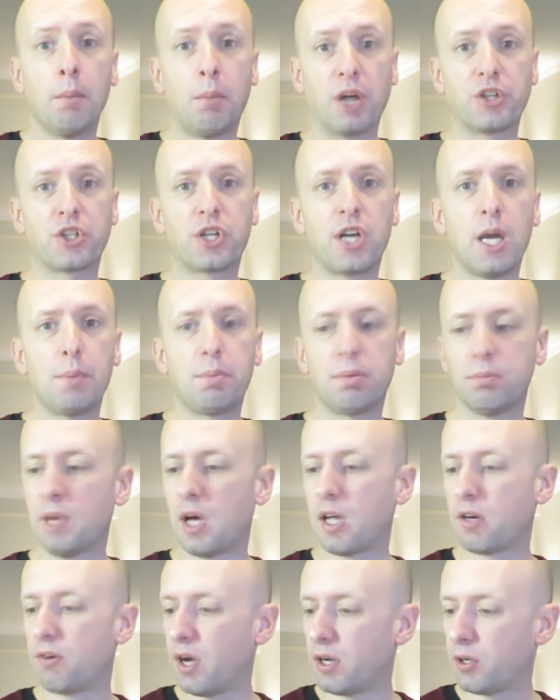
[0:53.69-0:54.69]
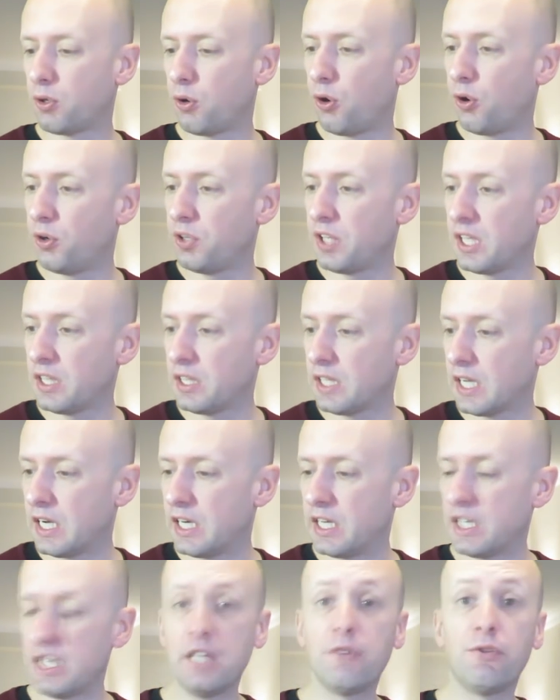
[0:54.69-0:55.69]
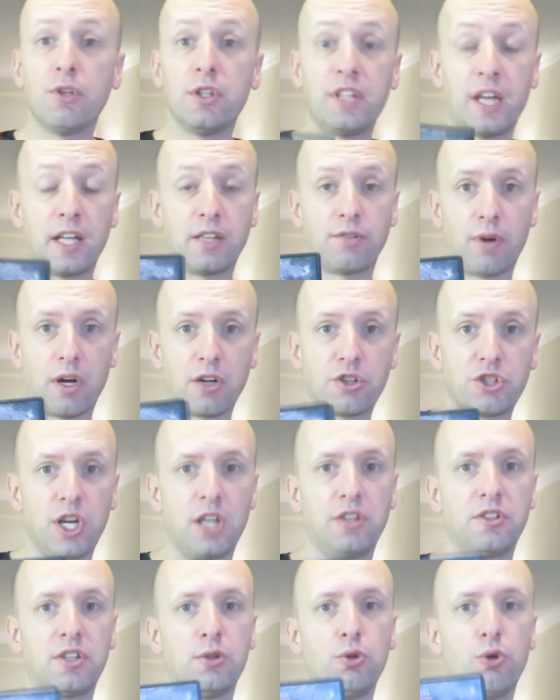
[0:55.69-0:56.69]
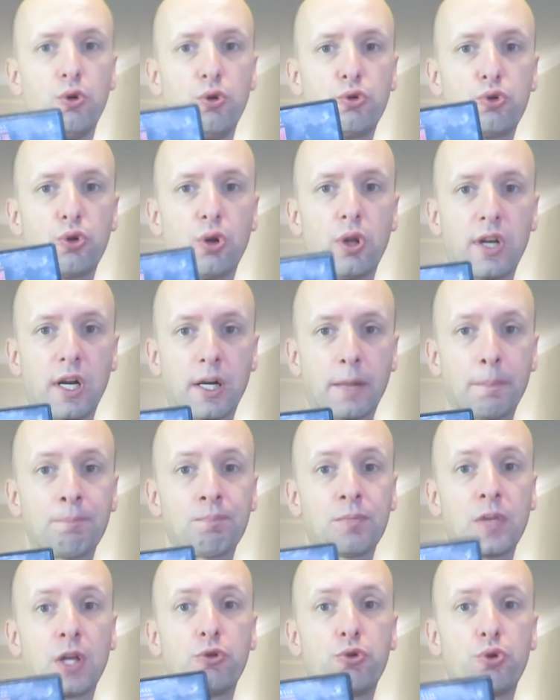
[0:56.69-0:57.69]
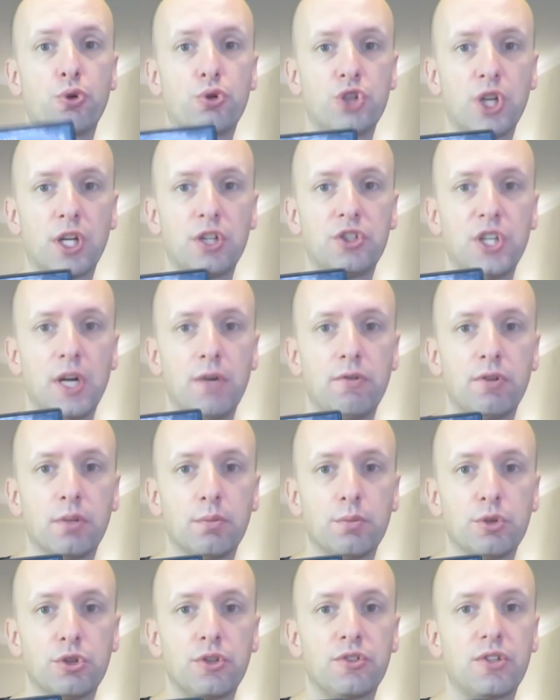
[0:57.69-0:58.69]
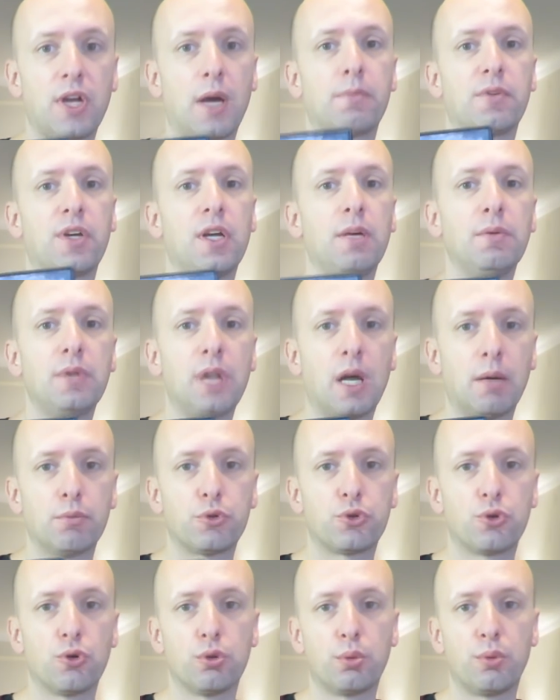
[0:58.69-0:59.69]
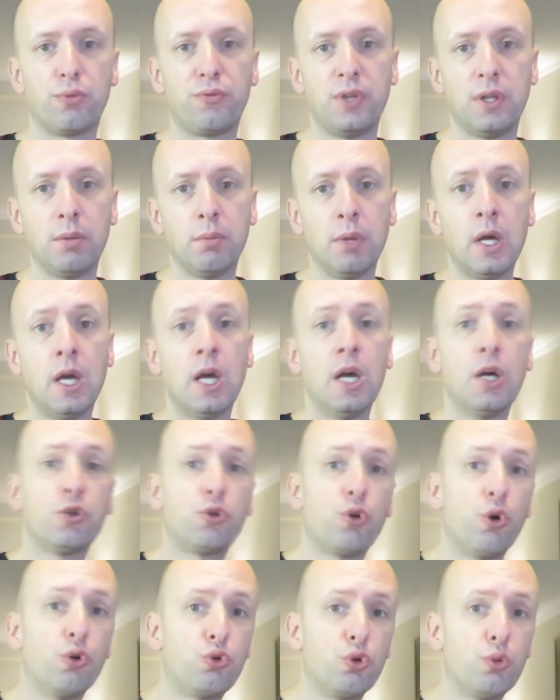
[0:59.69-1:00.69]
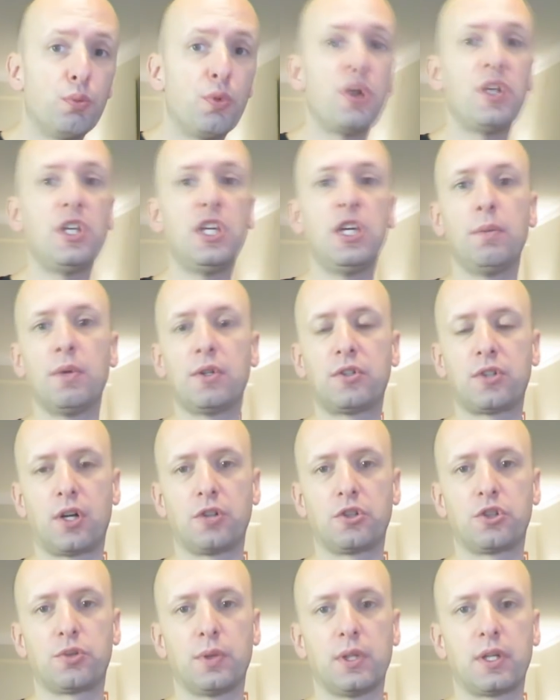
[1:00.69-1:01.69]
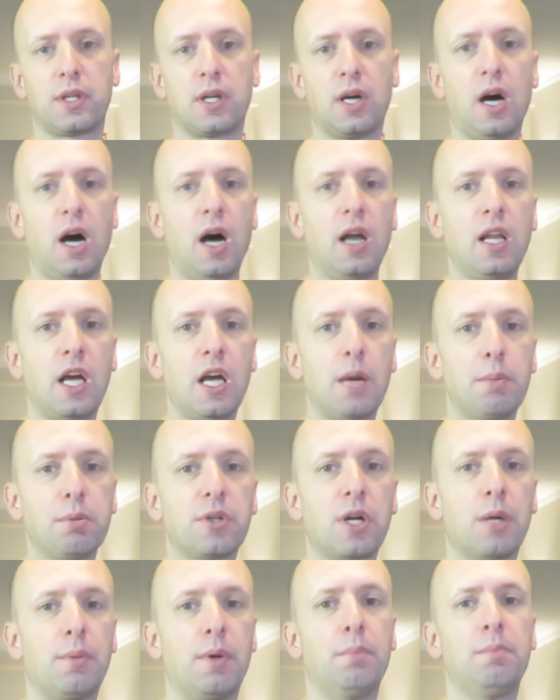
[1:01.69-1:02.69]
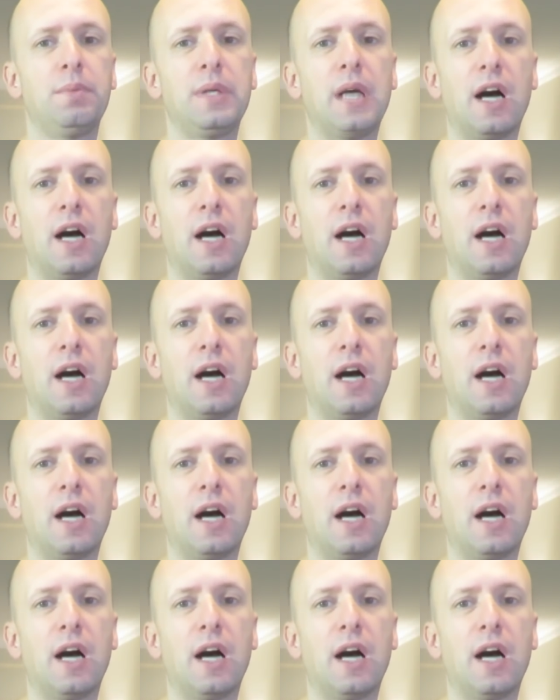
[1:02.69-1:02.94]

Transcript: Başka yapımlar var. Örneğin e, Evil Dead var. Şeytanın Ölüsü olarak Türkçe'ye çevrilmişti. Sam Raimi'nin yapmış olduğu film kötü mü iyi mi tartışmaları hala yapılır ama bir